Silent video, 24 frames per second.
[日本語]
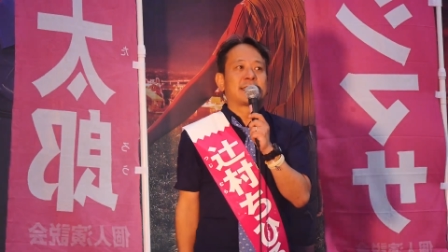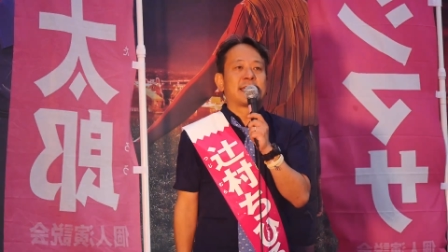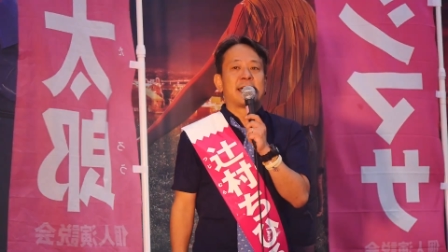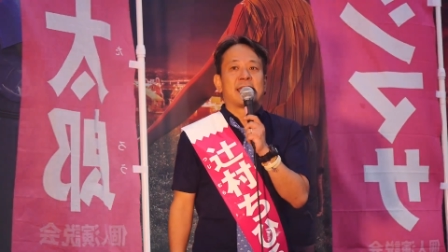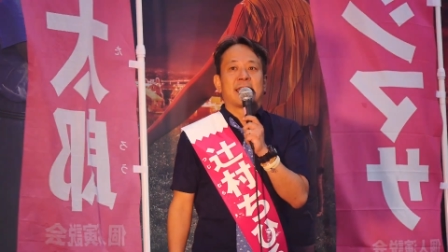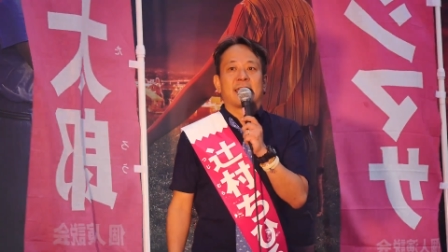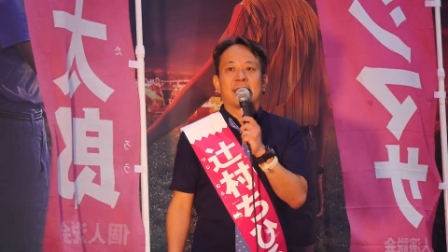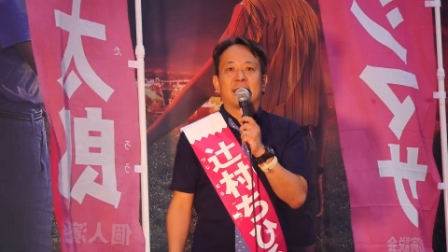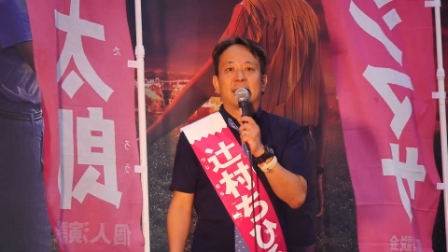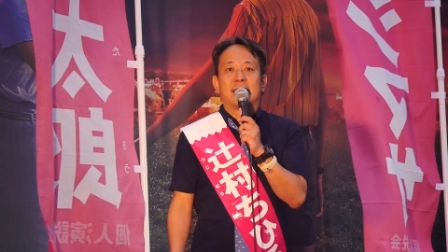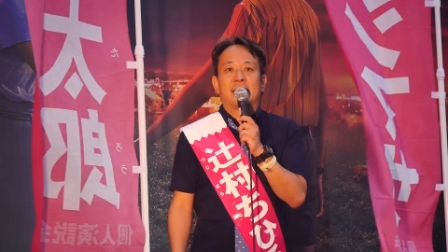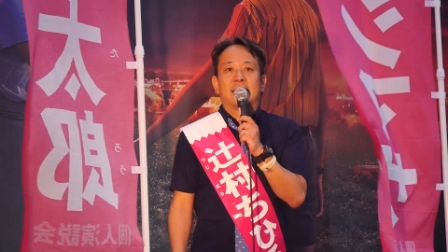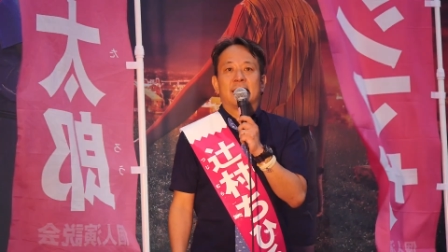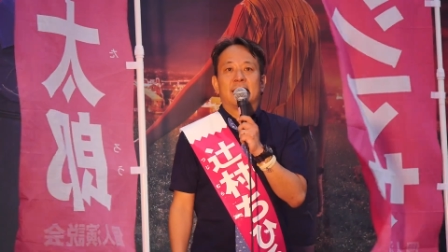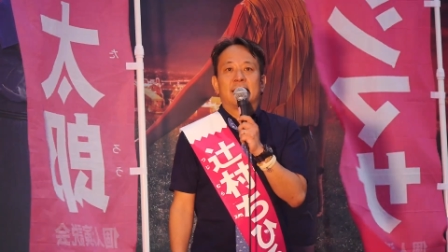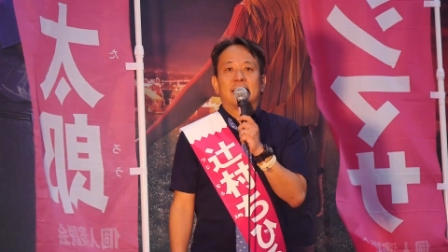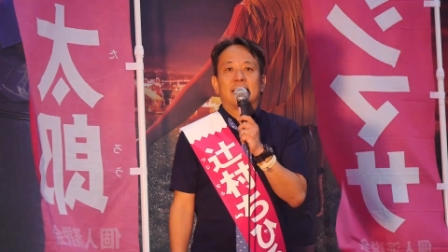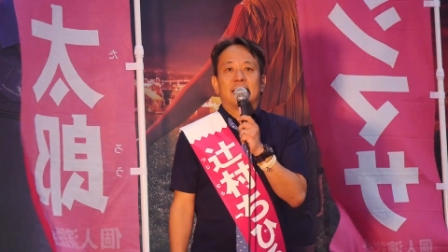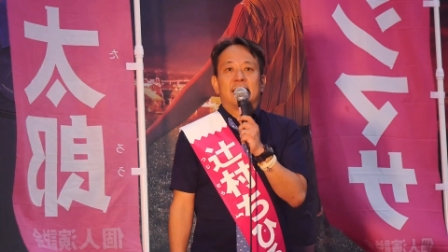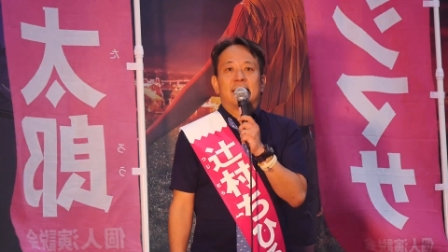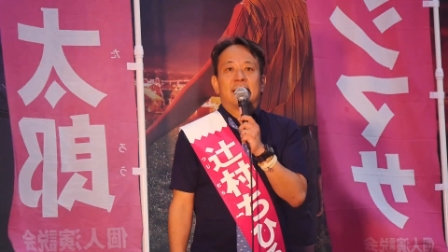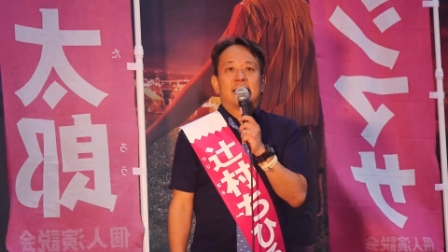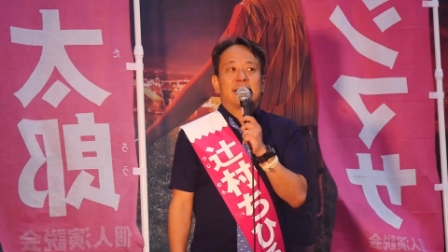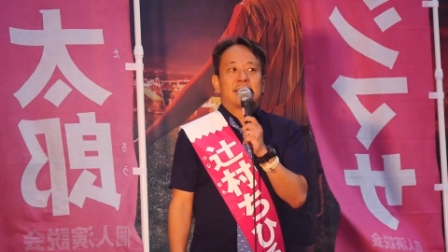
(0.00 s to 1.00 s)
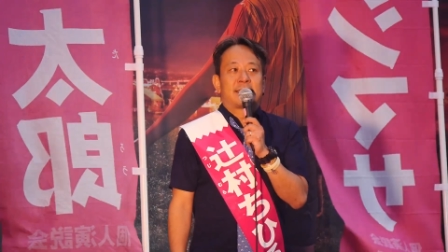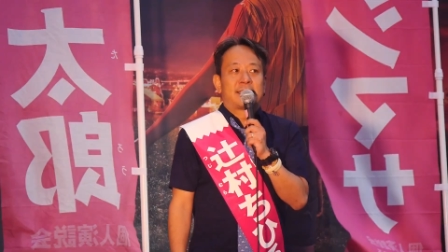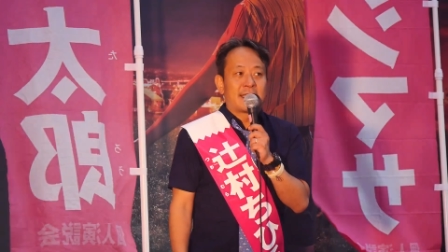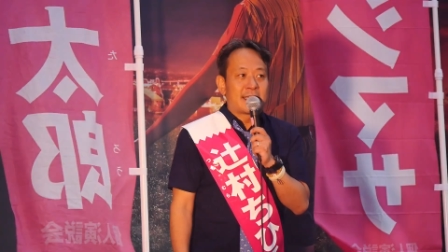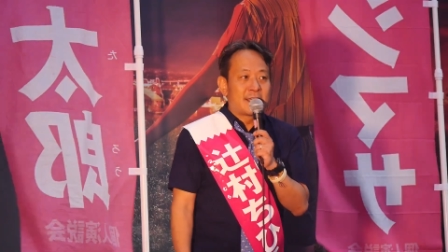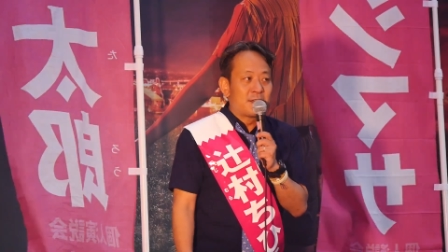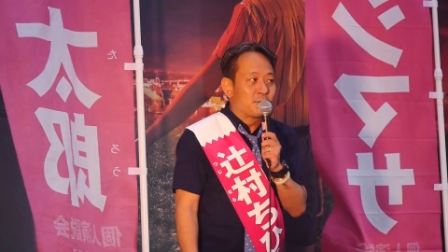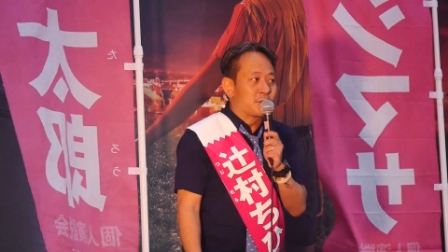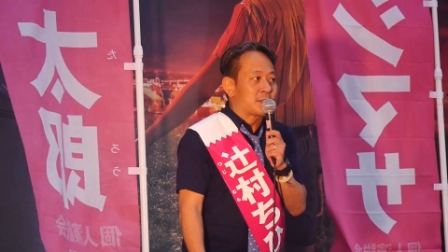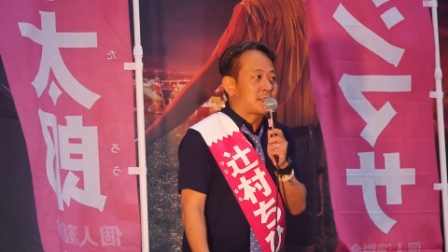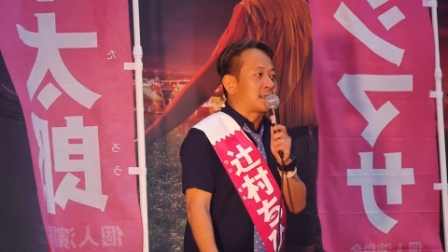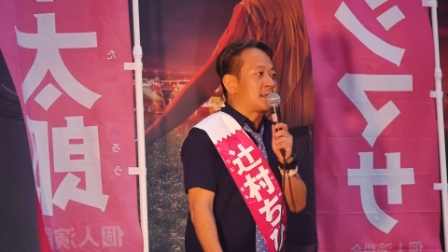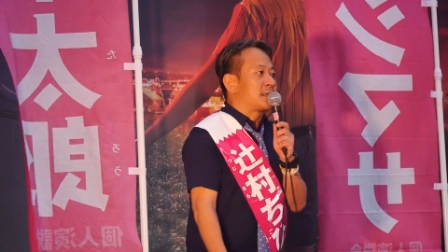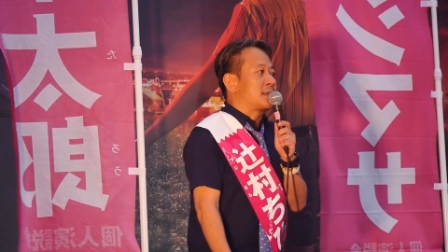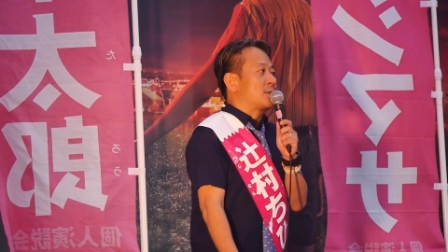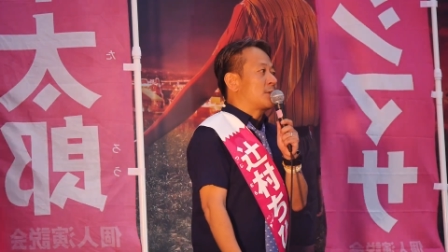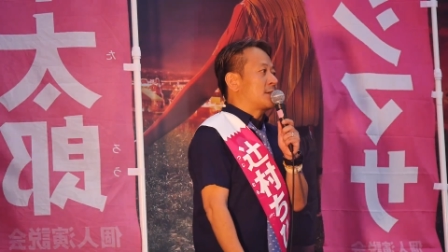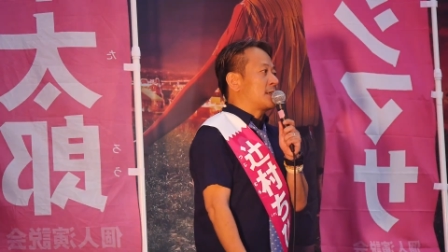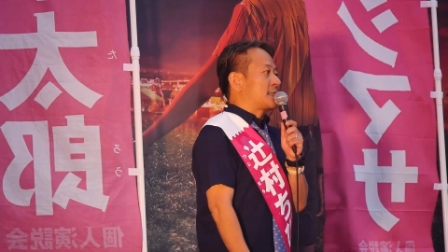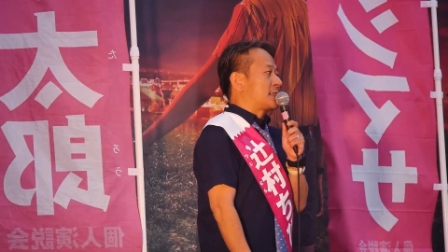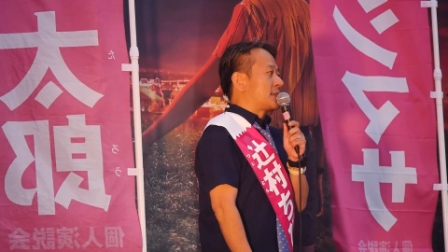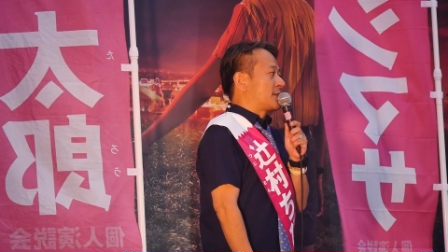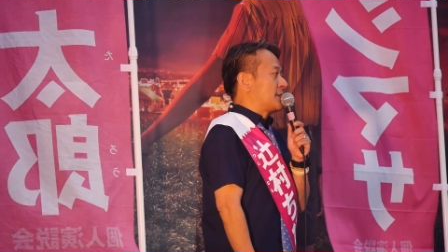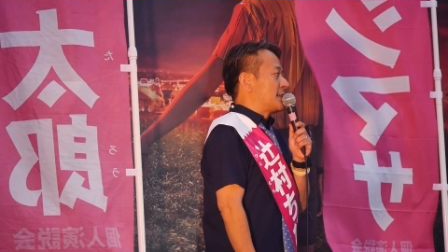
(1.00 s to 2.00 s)
さいぜひお力を
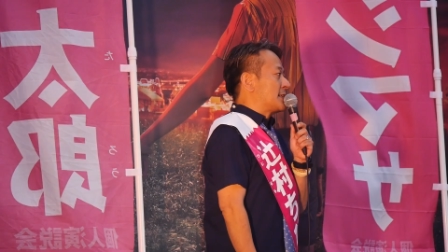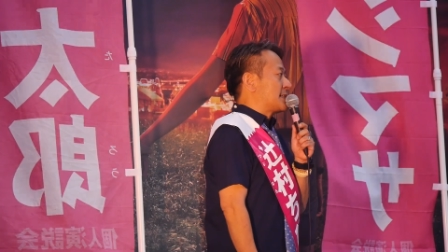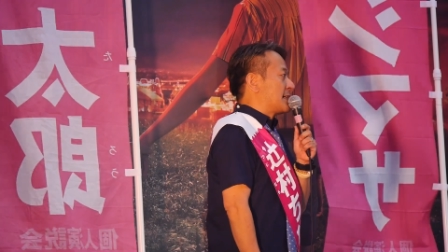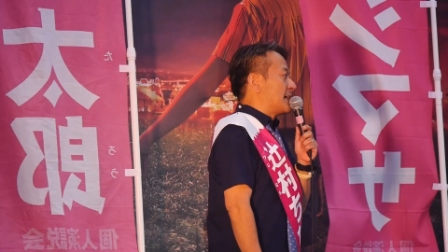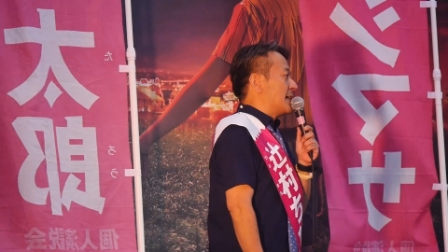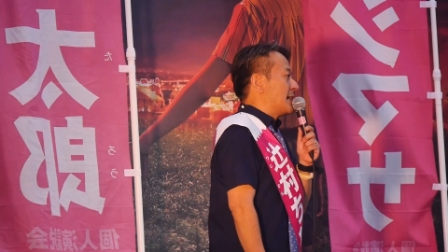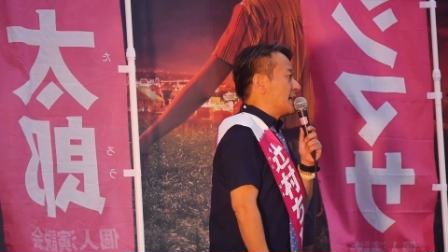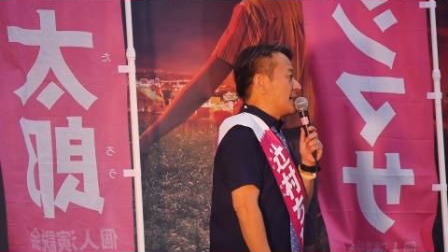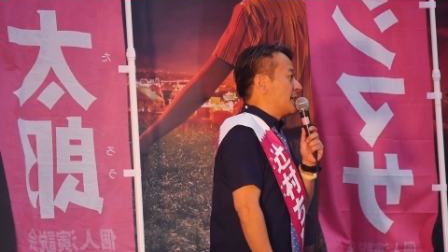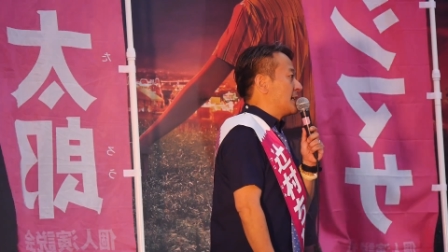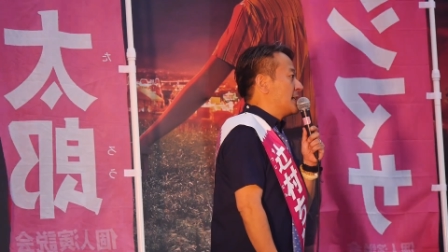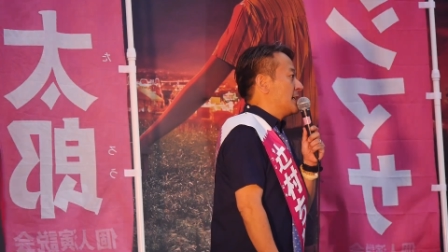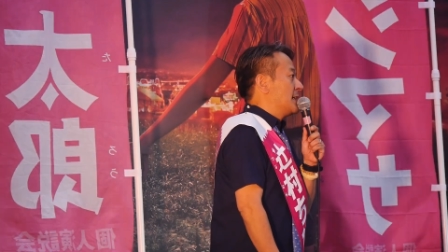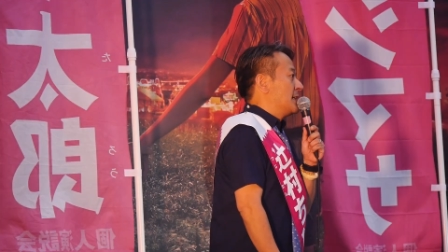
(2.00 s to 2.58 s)
貸してください